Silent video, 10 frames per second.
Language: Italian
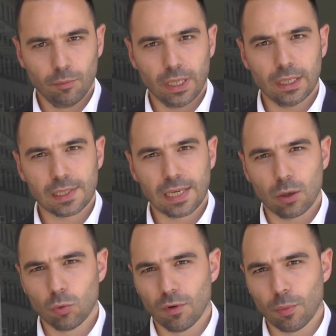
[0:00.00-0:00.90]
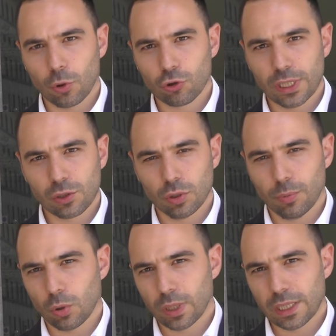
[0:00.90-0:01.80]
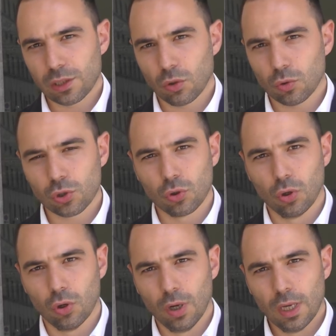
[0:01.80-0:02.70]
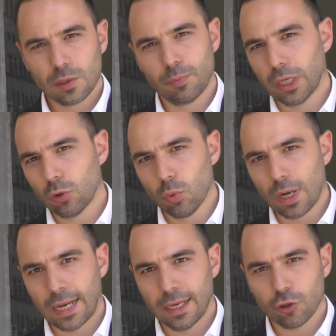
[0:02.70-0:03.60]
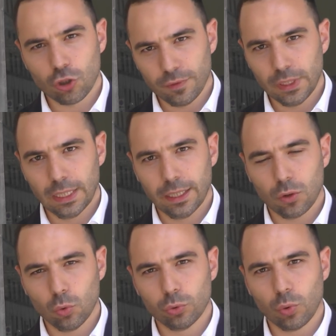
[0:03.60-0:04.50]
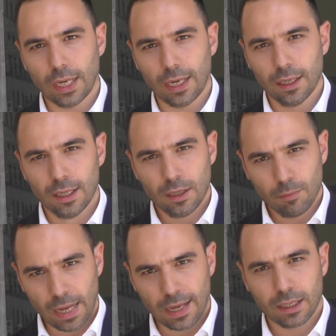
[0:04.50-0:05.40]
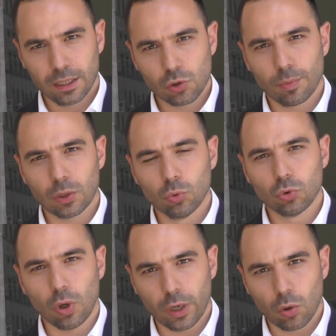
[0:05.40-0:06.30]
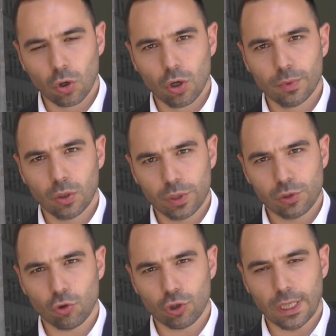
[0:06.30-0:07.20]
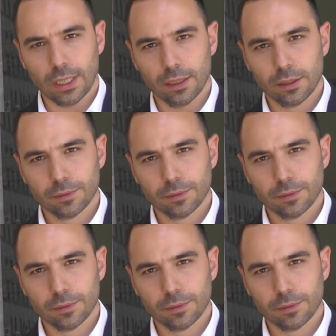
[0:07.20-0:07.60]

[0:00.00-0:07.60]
per innescare un nuovo processo di progresso non solo spirituale, civile e culturale, ma anche e soprattutto economico e sociale.